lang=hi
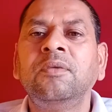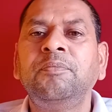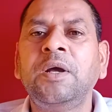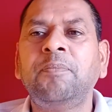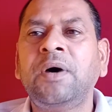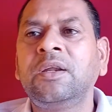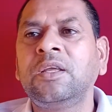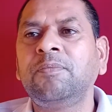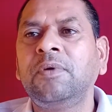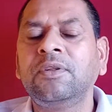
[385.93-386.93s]
व्यापार
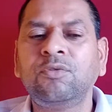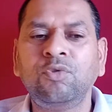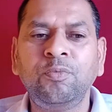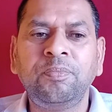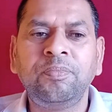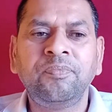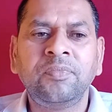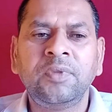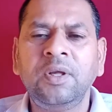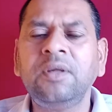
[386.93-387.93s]
के
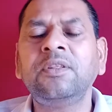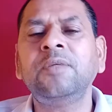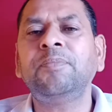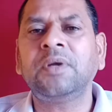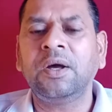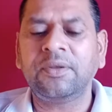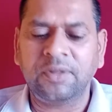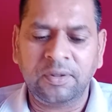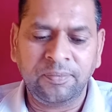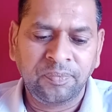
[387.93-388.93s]
फलस्वरूप या किसी प्रकार
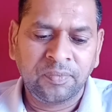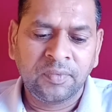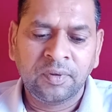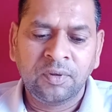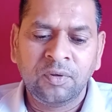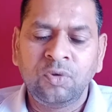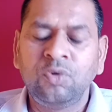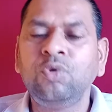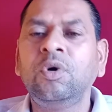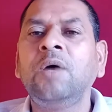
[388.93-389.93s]
से
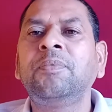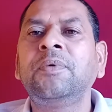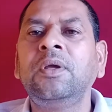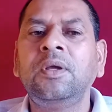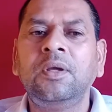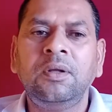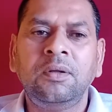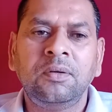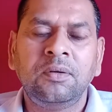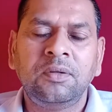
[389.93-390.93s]
जो आपके
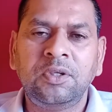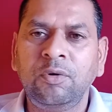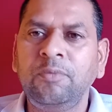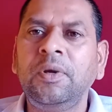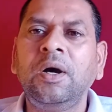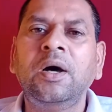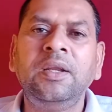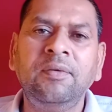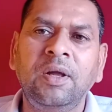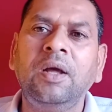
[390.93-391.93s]
जीवन में
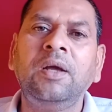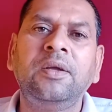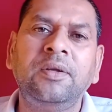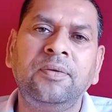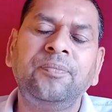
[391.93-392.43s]
आने वाला है